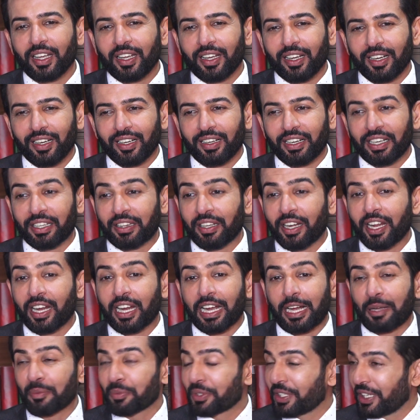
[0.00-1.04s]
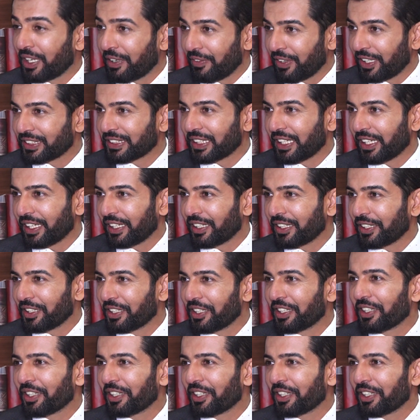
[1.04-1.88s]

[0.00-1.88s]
uh, इतने काम से नवाजा है